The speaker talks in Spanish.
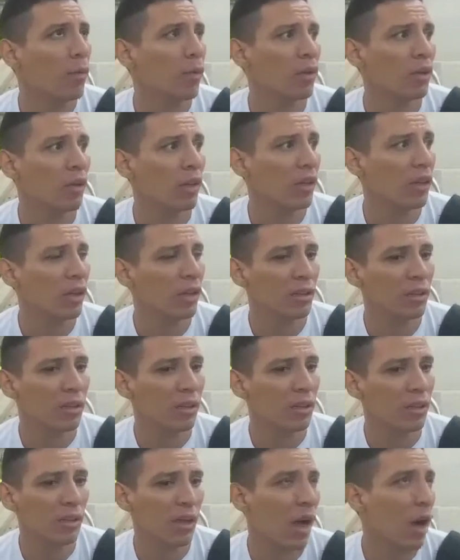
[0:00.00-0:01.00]
porque
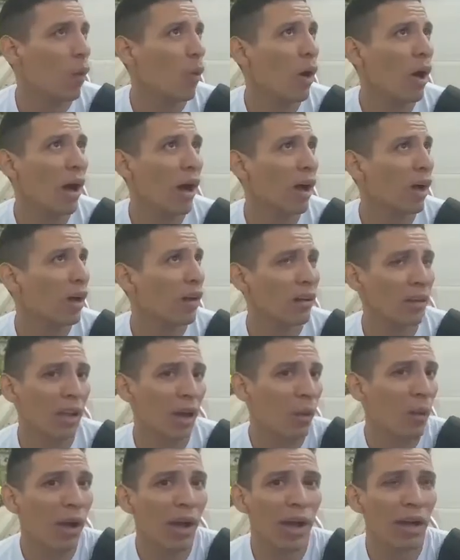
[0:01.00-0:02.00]
este agua, el
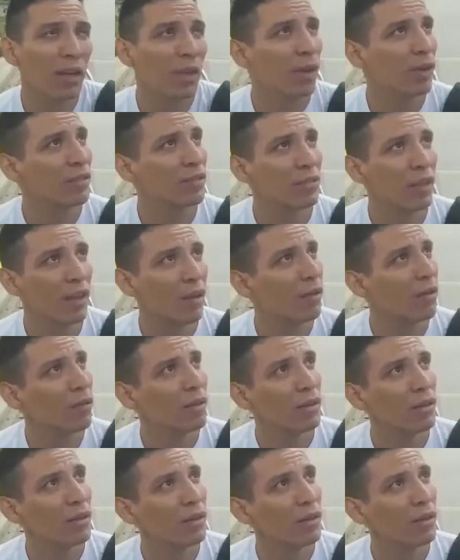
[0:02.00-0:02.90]
agua ha caído del cielo